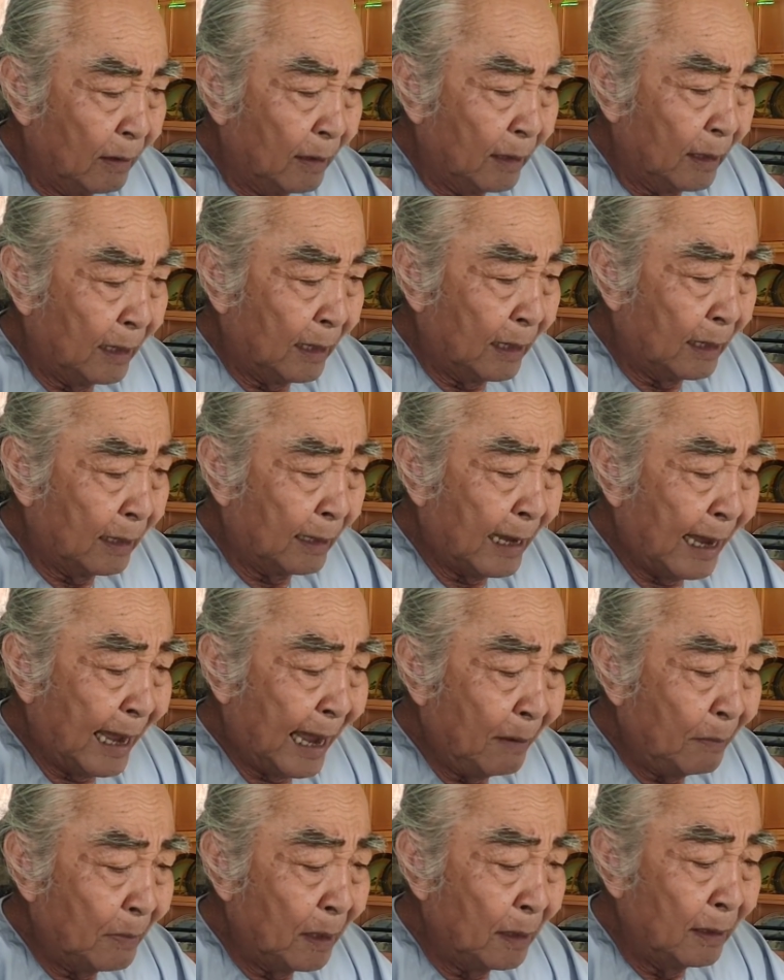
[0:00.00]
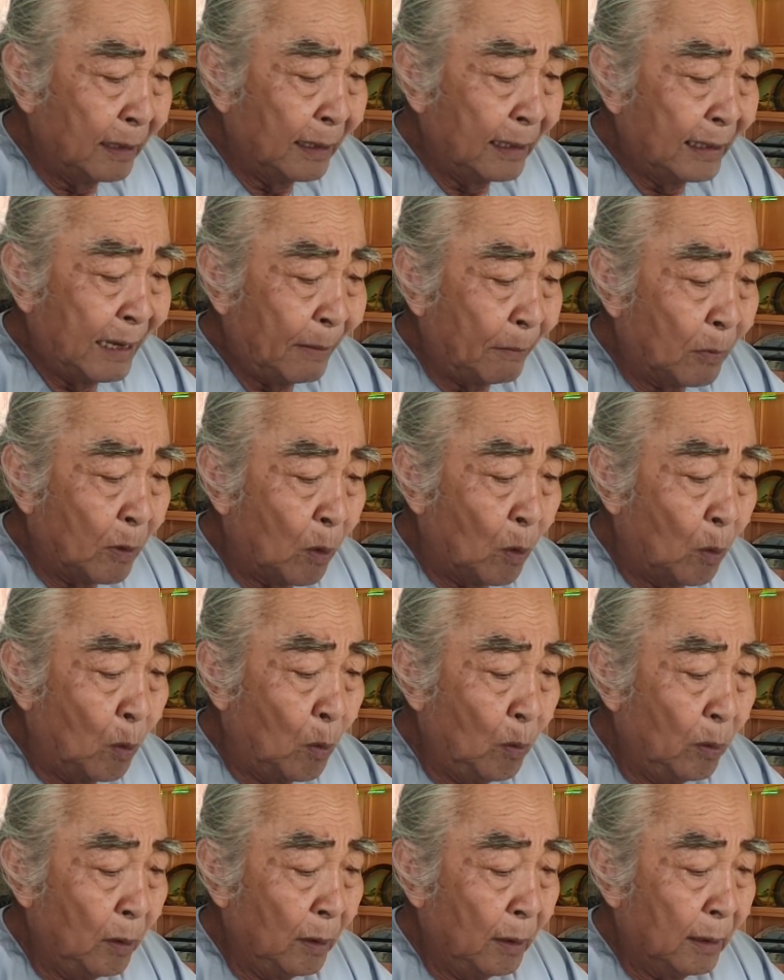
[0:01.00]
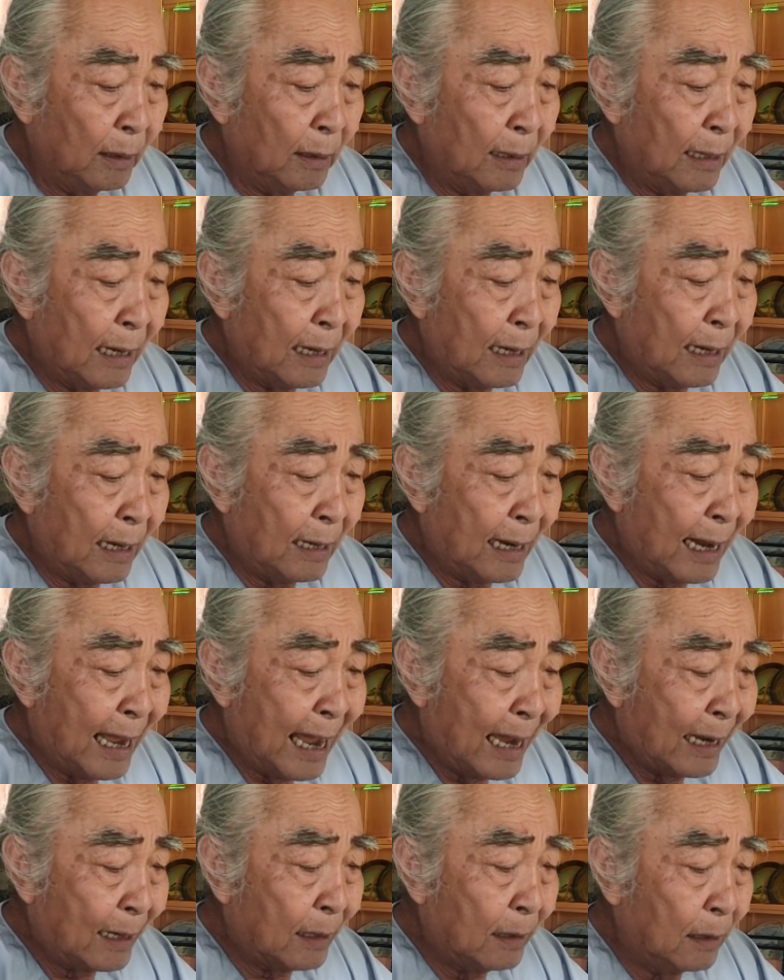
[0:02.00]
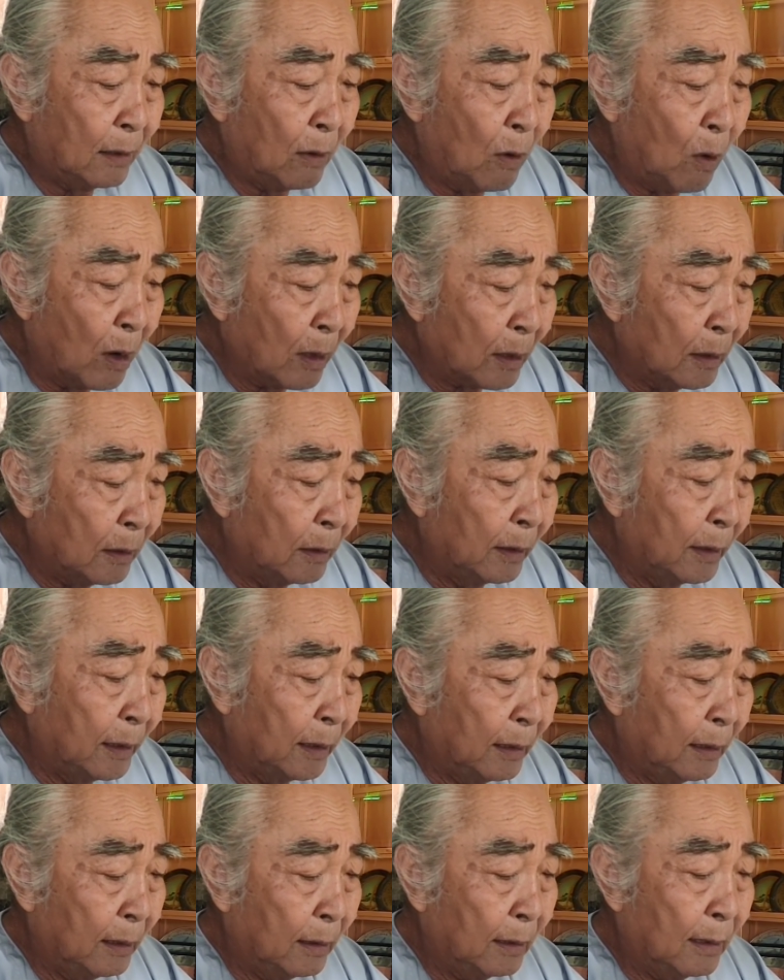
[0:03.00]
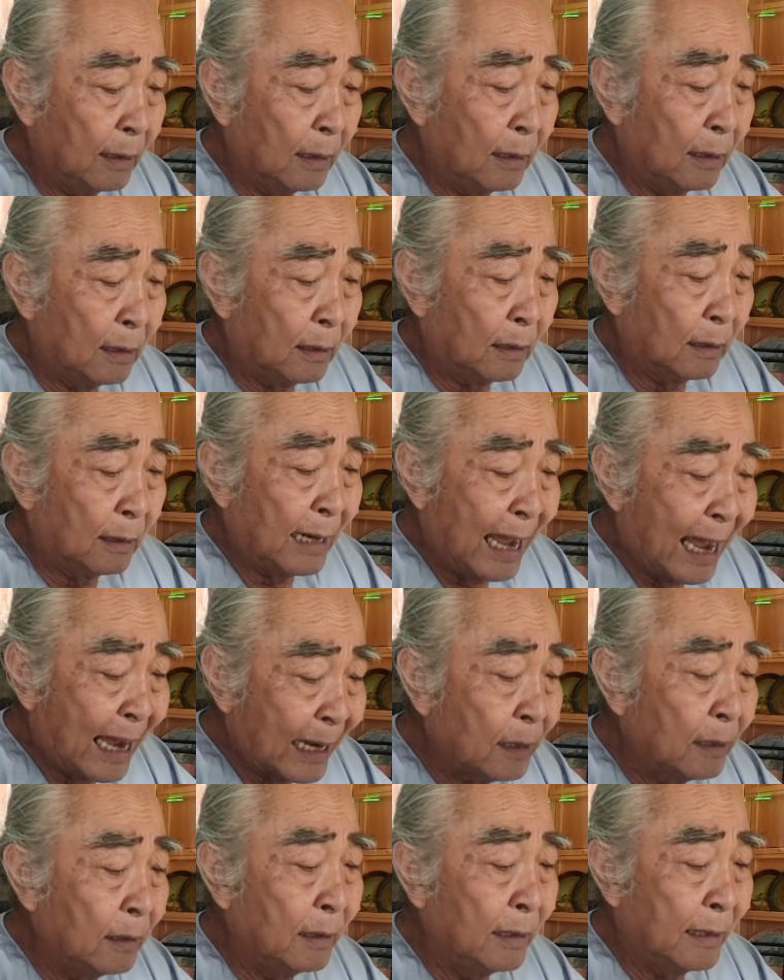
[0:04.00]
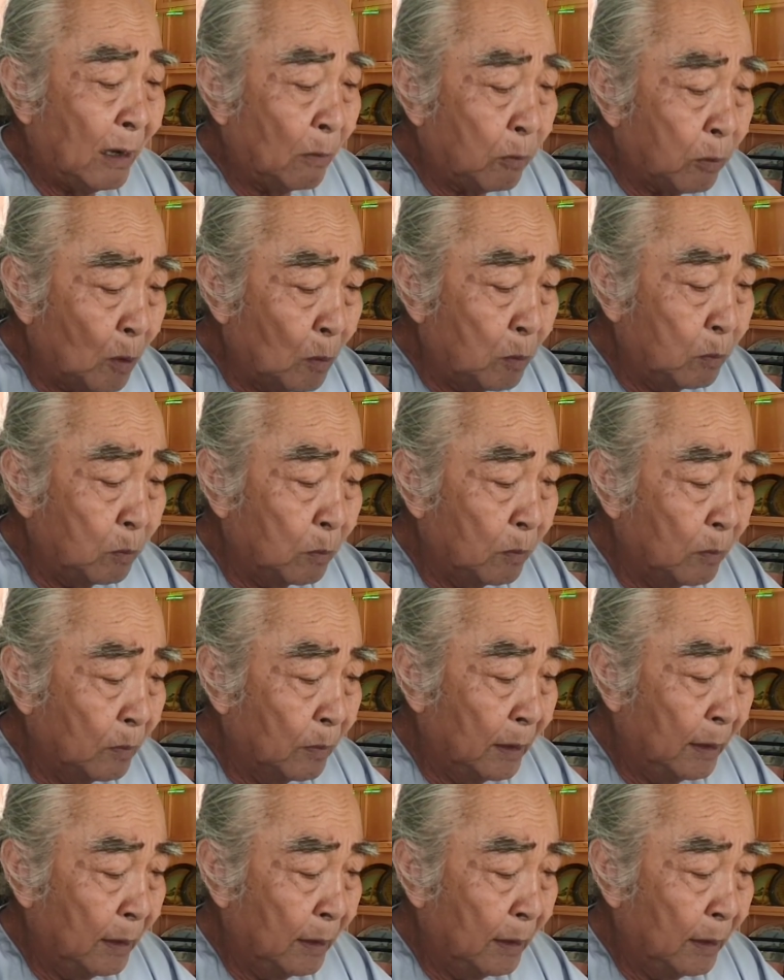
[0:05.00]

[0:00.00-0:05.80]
rồi à, tháng 10 nhâm ngủ là la lo cười à, la cười khóc lung